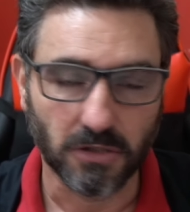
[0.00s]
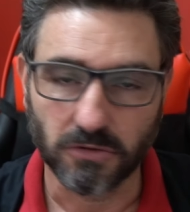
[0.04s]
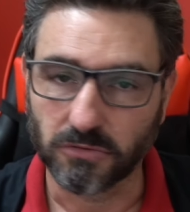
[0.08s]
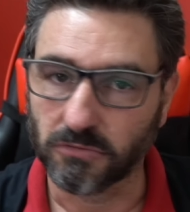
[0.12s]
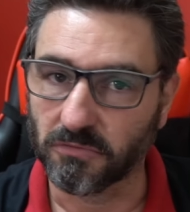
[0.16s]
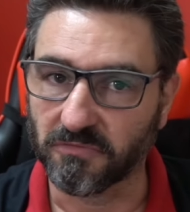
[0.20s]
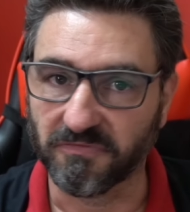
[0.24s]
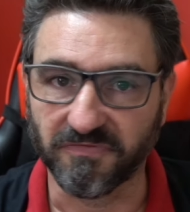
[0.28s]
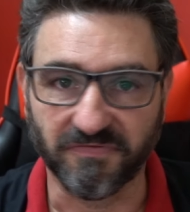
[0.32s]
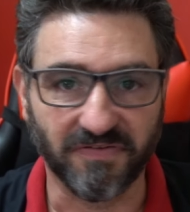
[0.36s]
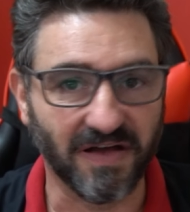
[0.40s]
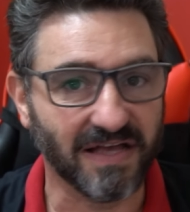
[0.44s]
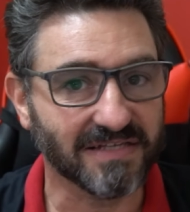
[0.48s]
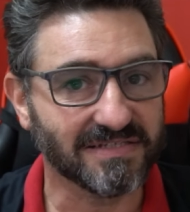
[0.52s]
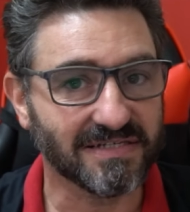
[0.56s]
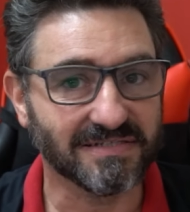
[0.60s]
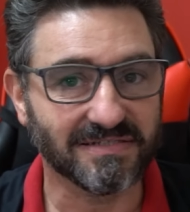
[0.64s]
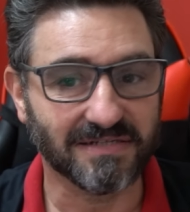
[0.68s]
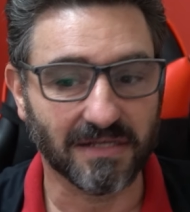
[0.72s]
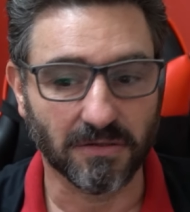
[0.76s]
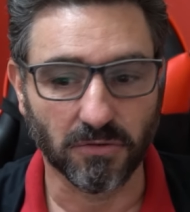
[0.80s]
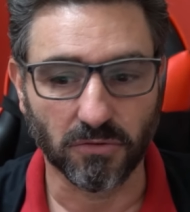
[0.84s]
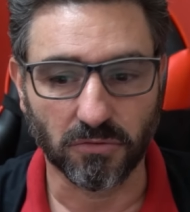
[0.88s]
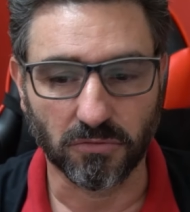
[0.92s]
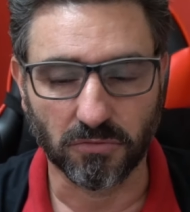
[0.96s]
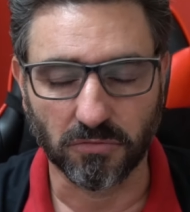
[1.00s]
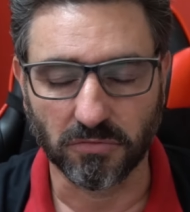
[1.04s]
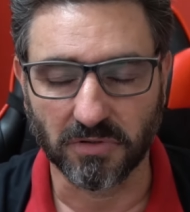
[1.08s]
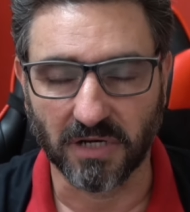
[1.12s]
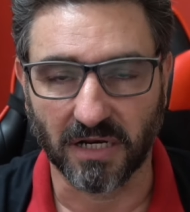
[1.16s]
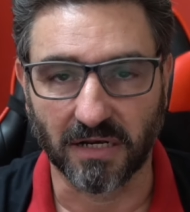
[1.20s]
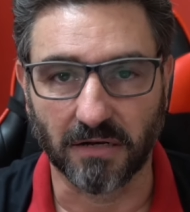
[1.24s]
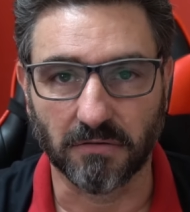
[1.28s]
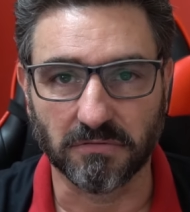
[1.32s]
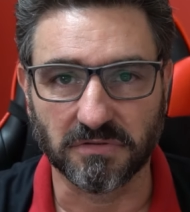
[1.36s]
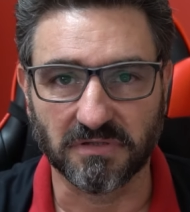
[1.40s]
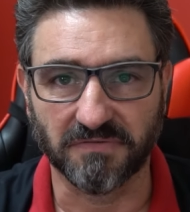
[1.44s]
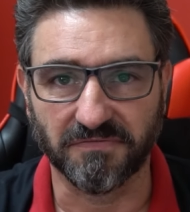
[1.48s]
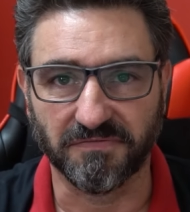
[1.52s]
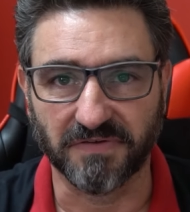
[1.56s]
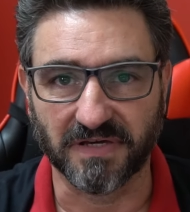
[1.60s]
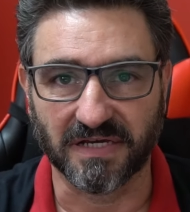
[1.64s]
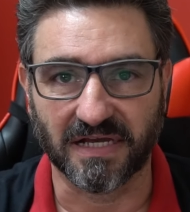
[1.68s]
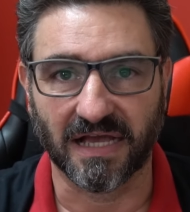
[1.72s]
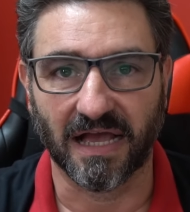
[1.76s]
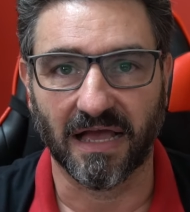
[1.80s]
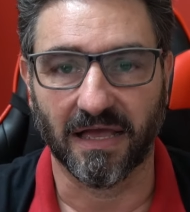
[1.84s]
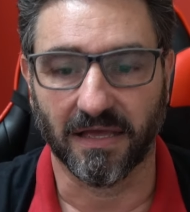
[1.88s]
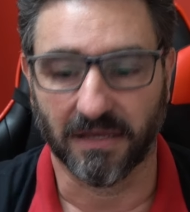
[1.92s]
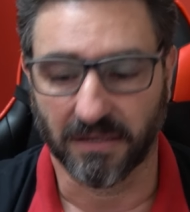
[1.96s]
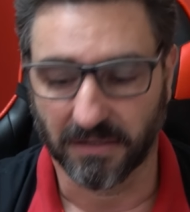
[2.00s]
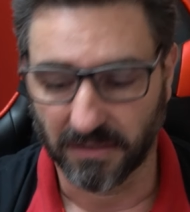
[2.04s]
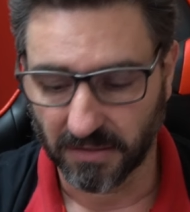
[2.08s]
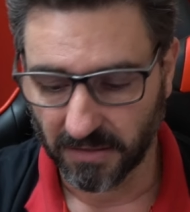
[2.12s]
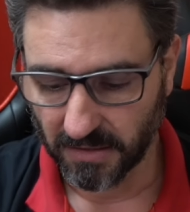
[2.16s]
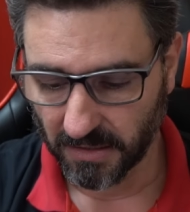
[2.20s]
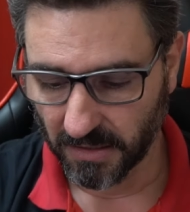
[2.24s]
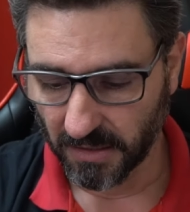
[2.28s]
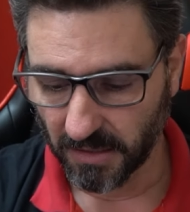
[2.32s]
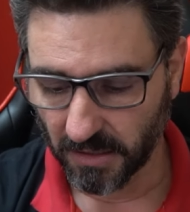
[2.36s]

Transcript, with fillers: Não faça essa loucura não de ficar